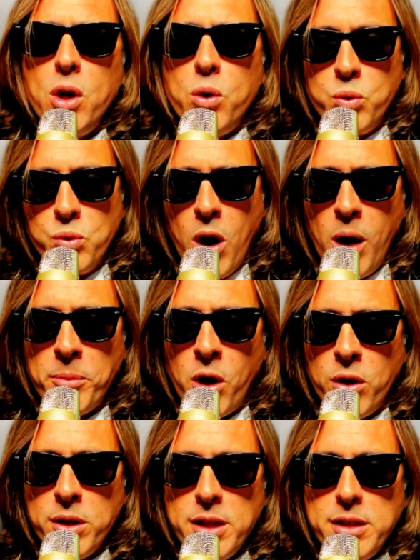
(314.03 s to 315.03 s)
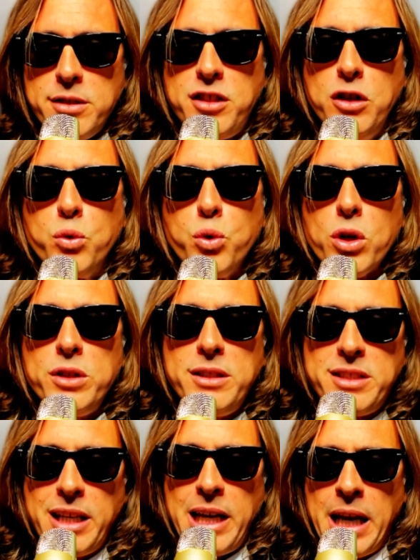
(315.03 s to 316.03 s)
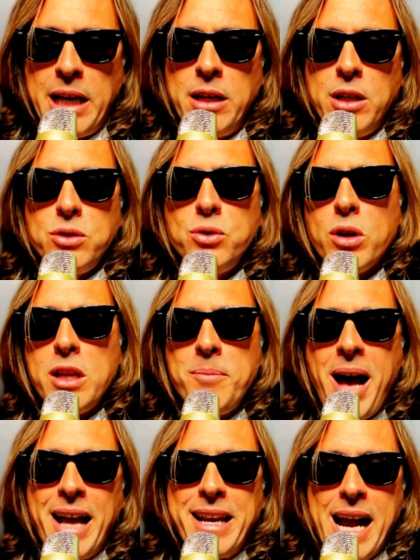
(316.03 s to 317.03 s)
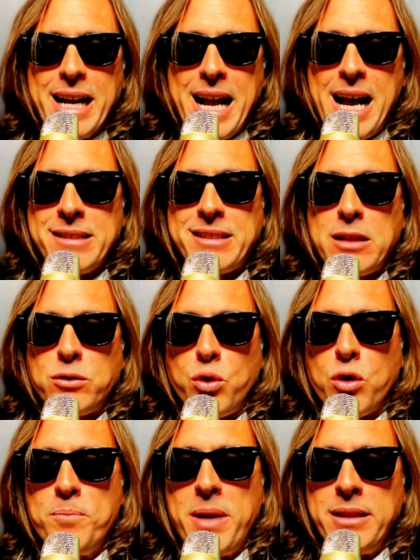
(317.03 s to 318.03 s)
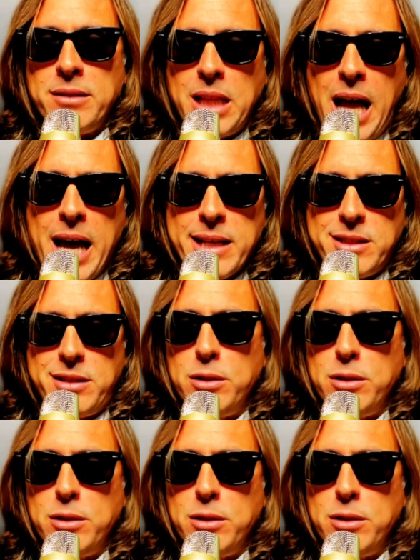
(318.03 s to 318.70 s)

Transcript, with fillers: Un uomo sicuro di sé non rimane a casa a tormentarsi